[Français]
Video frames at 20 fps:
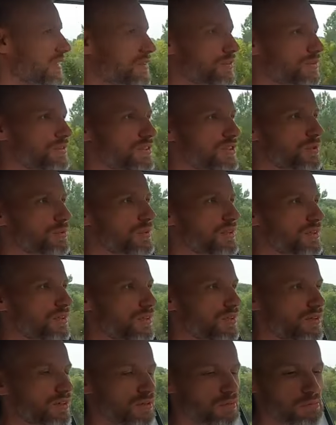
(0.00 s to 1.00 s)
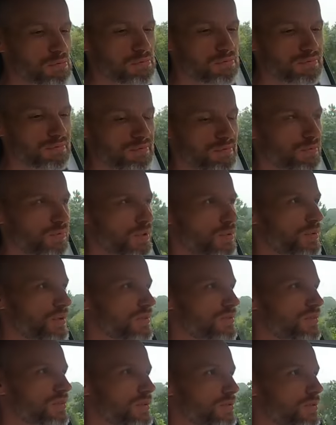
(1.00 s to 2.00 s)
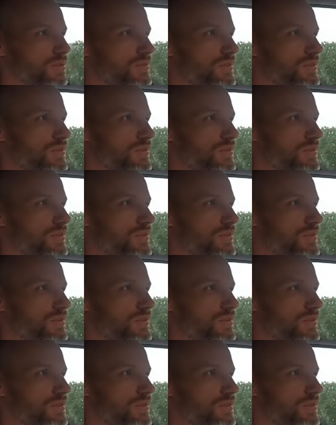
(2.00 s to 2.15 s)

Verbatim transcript: 30 km/h, moi, personnellement,